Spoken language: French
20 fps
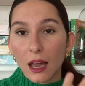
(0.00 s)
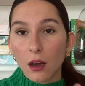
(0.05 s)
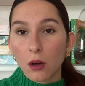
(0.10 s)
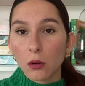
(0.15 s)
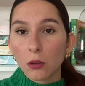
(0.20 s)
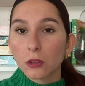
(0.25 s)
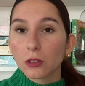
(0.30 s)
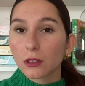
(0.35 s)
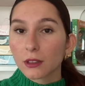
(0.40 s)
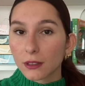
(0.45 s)

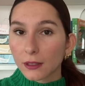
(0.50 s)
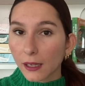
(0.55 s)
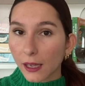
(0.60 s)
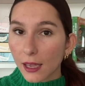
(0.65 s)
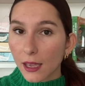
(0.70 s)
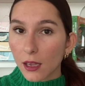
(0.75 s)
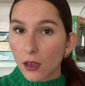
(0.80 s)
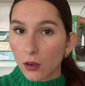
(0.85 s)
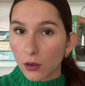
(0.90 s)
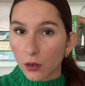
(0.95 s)
rendent
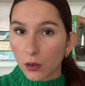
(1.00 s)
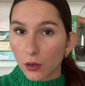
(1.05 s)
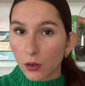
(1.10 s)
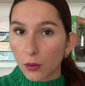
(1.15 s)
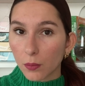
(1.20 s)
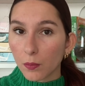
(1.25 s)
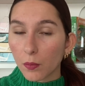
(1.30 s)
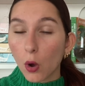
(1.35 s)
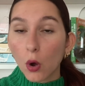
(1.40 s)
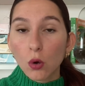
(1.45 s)
très
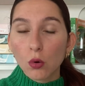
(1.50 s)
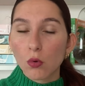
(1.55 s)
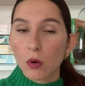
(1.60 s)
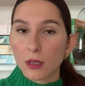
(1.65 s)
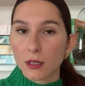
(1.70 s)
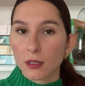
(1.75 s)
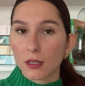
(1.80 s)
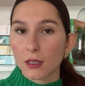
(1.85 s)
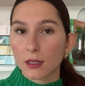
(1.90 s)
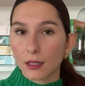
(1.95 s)

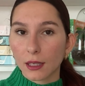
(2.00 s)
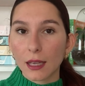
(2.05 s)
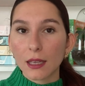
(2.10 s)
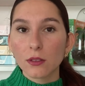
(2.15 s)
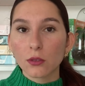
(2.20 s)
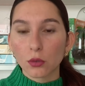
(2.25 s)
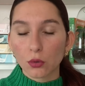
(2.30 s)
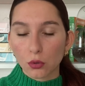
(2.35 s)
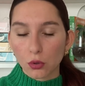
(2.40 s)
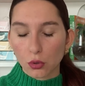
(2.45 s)
angoissée,
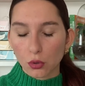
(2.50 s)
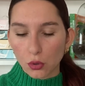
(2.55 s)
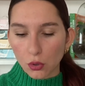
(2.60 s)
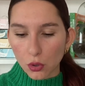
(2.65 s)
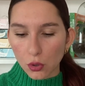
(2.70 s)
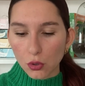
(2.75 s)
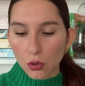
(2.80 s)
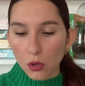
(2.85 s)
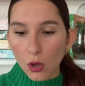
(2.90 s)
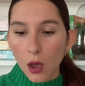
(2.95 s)
très
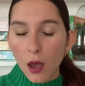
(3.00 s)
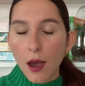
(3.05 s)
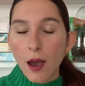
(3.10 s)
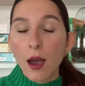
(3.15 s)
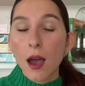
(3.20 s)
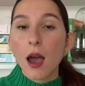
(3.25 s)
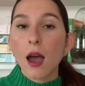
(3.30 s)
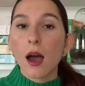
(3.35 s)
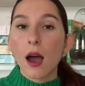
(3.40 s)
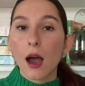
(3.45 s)
anxieuse.
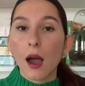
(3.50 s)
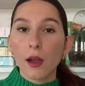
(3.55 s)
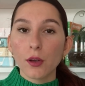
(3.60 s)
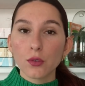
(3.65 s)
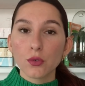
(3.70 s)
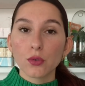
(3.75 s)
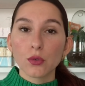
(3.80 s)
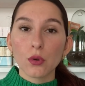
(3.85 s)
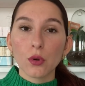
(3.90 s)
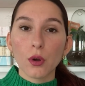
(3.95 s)
Un
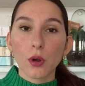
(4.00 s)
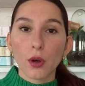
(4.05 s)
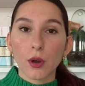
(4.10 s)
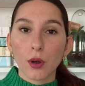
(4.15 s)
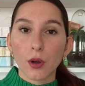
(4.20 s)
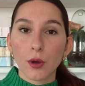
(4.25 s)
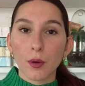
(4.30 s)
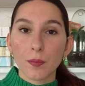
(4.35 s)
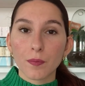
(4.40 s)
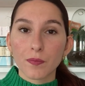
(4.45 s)
jour,
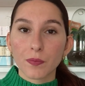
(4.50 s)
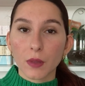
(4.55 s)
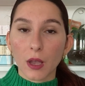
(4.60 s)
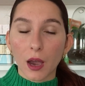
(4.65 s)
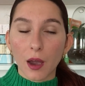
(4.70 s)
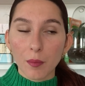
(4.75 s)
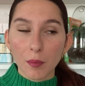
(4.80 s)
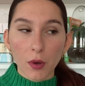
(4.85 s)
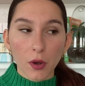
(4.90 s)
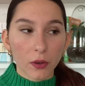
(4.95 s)

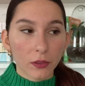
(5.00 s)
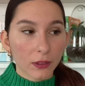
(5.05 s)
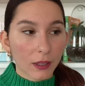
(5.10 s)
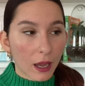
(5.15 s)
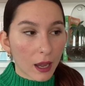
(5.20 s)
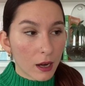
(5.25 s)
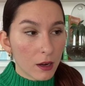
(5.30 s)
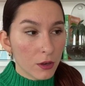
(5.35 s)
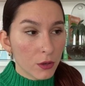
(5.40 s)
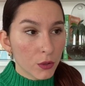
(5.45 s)
un
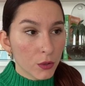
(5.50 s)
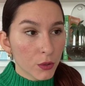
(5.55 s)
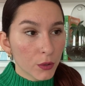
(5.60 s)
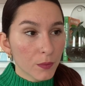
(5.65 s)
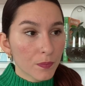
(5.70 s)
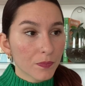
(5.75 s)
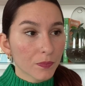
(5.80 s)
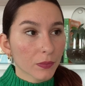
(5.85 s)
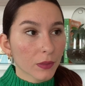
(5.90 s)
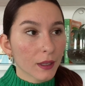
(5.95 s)
meurtre a
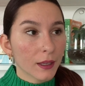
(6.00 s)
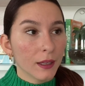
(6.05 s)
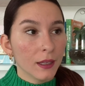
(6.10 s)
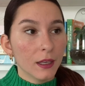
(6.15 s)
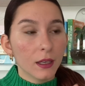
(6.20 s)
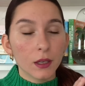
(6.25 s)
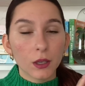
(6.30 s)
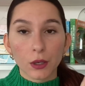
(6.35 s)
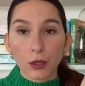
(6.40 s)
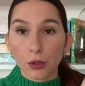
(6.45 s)
lieu
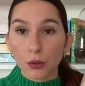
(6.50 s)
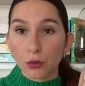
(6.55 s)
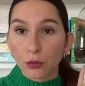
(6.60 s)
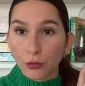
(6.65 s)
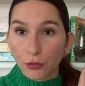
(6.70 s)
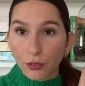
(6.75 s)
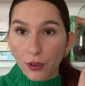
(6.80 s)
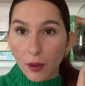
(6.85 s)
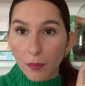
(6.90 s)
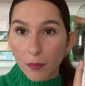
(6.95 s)
et euh, une
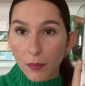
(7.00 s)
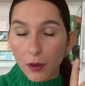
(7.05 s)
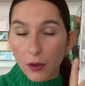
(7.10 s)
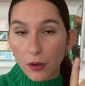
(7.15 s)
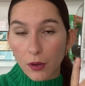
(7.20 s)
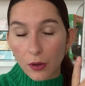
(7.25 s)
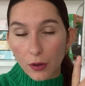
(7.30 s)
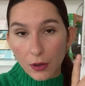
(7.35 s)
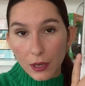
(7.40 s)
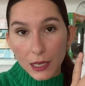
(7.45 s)
femme
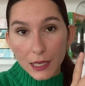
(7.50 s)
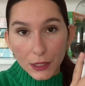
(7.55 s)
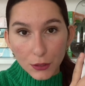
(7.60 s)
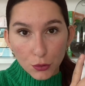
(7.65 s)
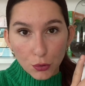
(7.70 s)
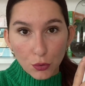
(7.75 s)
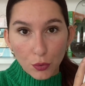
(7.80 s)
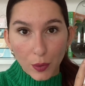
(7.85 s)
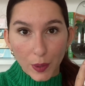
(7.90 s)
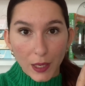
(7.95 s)
euh, est
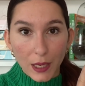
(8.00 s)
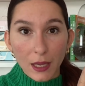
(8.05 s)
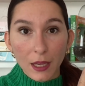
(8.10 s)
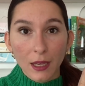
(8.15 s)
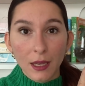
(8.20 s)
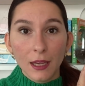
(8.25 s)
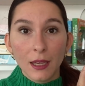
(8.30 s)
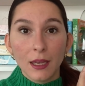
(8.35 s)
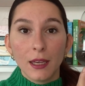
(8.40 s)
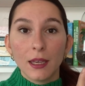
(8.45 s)
tuée
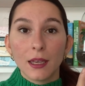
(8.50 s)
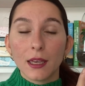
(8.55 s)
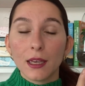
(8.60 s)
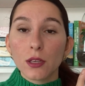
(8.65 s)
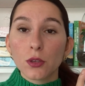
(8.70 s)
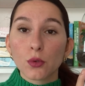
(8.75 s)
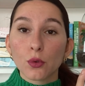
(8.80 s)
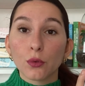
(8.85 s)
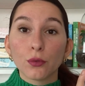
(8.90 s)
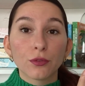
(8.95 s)
et
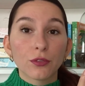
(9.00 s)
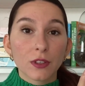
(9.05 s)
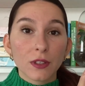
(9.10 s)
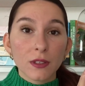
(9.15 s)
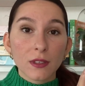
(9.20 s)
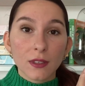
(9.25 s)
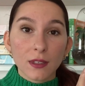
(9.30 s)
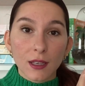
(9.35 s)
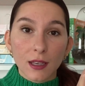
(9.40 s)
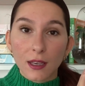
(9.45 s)
son
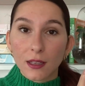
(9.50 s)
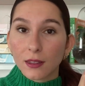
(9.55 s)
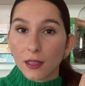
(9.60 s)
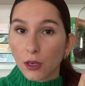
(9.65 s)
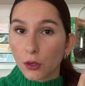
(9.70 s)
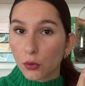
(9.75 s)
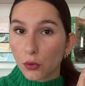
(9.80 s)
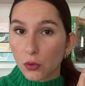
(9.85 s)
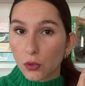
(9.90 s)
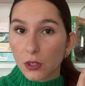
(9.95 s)
fils est
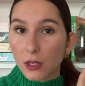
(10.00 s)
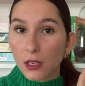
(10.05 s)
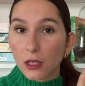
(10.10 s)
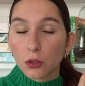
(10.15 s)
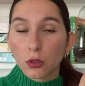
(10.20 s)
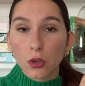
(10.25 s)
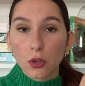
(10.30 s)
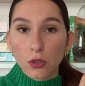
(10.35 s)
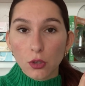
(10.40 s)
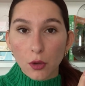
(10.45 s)
accusé
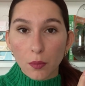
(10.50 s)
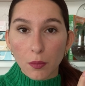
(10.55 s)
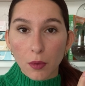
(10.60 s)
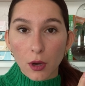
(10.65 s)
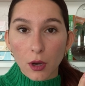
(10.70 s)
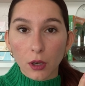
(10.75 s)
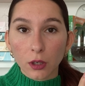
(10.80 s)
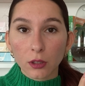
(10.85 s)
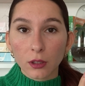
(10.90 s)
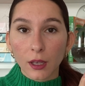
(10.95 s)
de ce
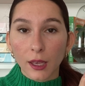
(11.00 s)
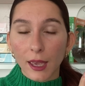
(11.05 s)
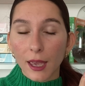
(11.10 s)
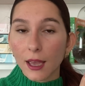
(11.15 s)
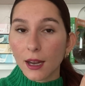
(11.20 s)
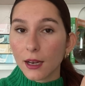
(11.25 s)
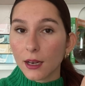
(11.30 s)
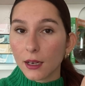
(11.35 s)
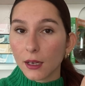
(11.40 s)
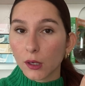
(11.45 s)
meurtre.
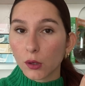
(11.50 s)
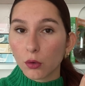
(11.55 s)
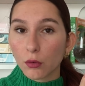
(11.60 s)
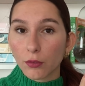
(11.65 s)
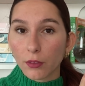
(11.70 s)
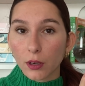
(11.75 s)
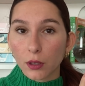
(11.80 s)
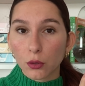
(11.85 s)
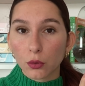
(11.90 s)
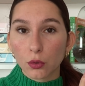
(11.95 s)
Elle, elle est
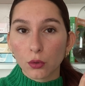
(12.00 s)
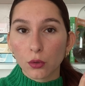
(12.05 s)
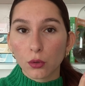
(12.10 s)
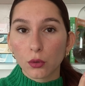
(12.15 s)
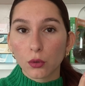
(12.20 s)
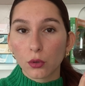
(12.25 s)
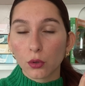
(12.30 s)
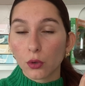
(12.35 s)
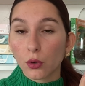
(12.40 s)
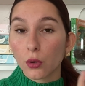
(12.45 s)

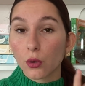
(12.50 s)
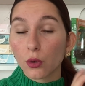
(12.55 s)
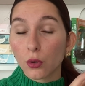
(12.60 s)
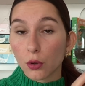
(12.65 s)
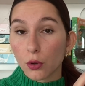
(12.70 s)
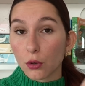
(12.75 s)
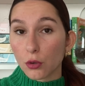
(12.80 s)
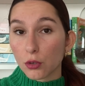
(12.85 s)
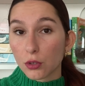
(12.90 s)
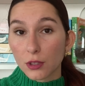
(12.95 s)
convaincue que
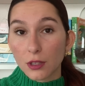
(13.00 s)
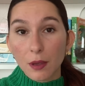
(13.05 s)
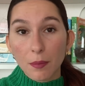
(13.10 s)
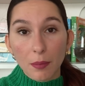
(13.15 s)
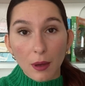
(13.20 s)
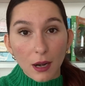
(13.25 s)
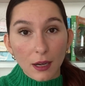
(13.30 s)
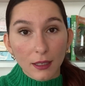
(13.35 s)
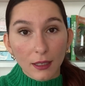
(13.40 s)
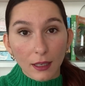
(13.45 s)
euh, ce n'est
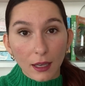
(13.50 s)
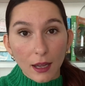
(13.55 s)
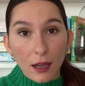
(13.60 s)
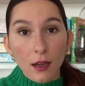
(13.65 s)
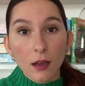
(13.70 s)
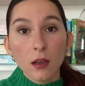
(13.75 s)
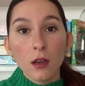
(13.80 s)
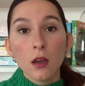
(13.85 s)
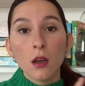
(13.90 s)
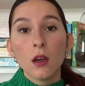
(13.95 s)
pas le
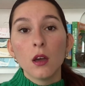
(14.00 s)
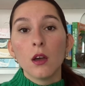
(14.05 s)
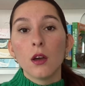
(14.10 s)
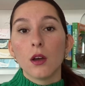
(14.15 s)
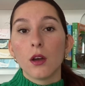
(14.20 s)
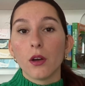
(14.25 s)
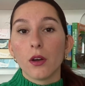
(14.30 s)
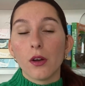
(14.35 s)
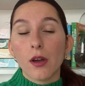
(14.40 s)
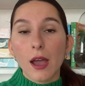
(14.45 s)
cas.
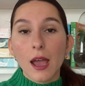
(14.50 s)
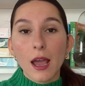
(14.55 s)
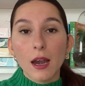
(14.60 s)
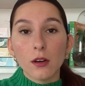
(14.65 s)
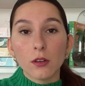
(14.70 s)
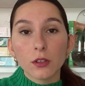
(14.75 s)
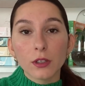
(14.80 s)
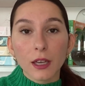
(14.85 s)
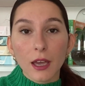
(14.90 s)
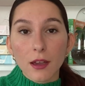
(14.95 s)
elle
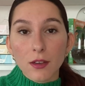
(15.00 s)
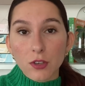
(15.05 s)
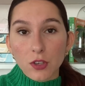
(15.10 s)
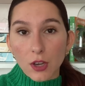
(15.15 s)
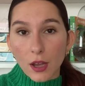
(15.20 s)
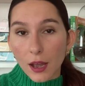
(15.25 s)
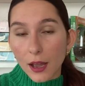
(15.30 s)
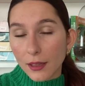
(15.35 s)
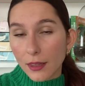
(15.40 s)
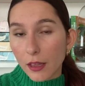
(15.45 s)
engage
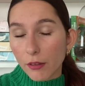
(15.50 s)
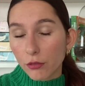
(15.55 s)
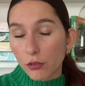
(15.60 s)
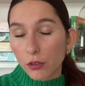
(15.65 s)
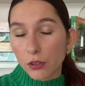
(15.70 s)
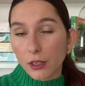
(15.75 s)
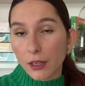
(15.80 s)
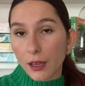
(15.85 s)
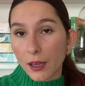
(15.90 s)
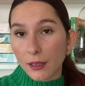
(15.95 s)
un
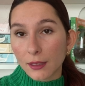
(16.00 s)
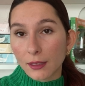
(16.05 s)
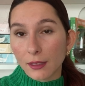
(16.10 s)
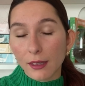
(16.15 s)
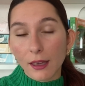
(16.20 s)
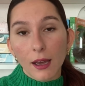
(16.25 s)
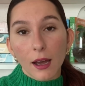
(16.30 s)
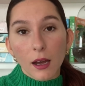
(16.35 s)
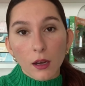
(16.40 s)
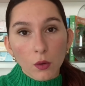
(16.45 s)
avocat qui
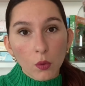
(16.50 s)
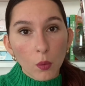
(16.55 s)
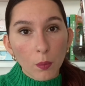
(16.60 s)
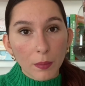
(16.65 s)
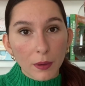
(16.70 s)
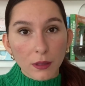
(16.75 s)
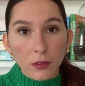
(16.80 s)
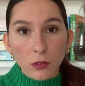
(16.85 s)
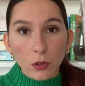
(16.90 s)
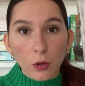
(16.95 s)
est
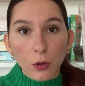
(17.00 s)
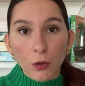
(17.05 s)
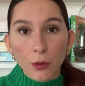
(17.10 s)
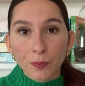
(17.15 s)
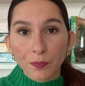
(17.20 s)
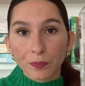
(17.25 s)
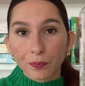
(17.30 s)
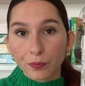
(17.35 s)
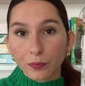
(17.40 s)
incompétent